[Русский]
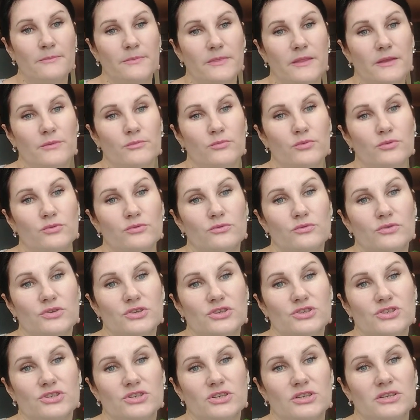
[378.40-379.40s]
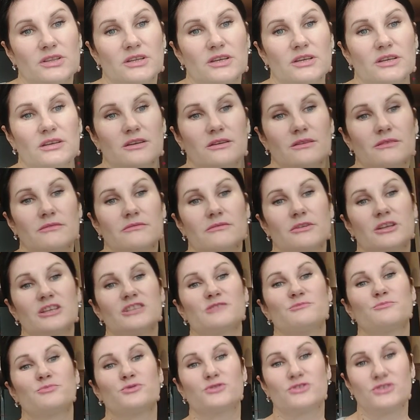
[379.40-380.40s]
Не буду, решила,
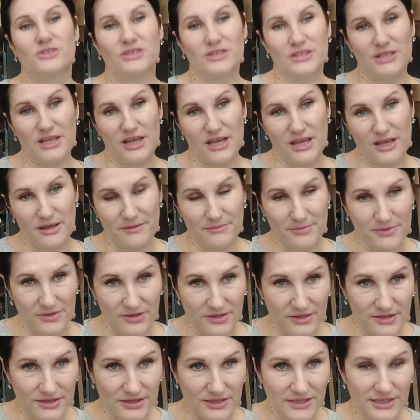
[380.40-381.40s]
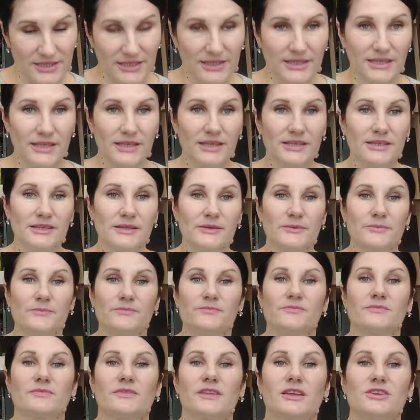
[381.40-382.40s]
распустила обратно.
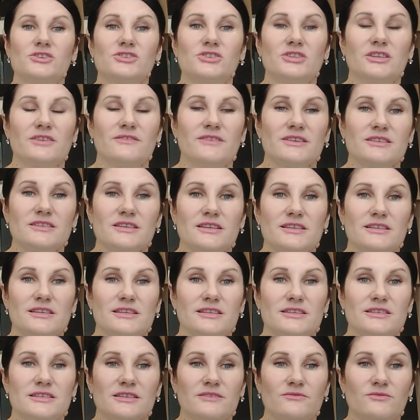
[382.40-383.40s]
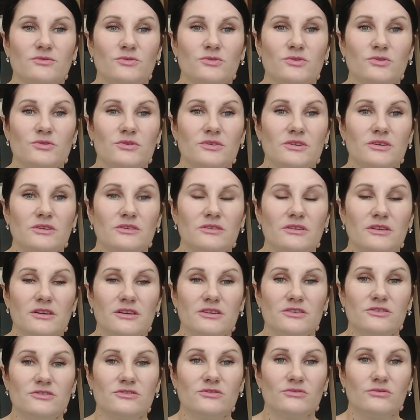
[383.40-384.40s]
Начала вязать лицевой
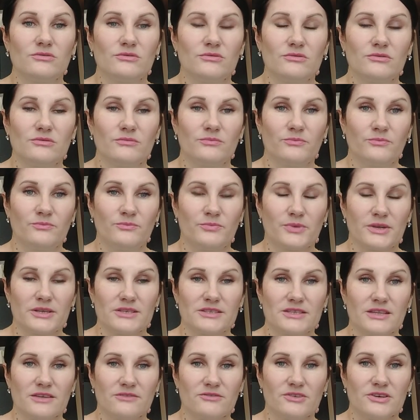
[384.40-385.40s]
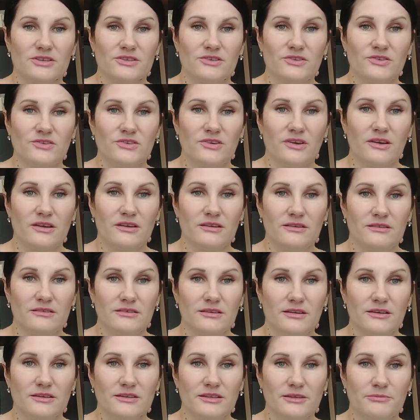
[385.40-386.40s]
гладью, простоватенько
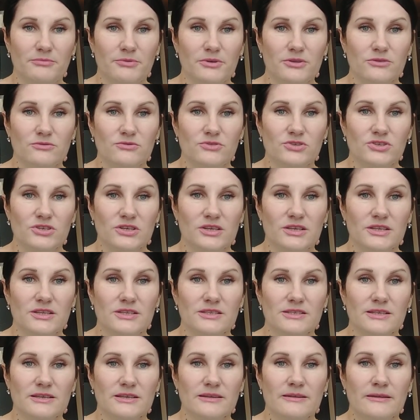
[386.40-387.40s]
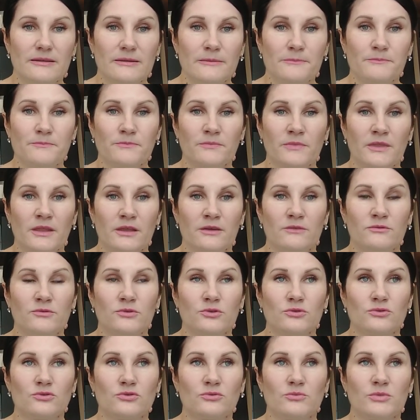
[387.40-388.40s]
как-то получается.
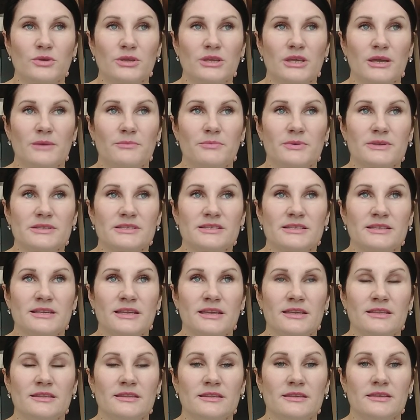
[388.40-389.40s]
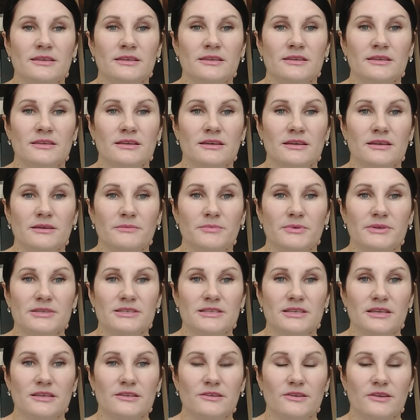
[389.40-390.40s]
Вот у меня последняя,
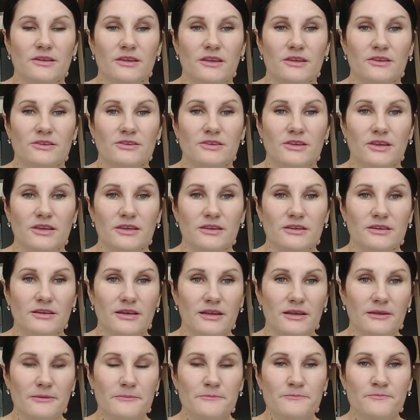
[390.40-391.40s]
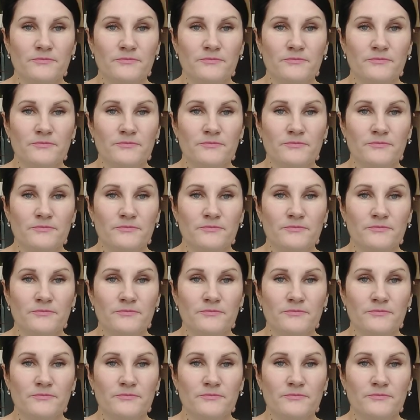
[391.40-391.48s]
последняя идейка.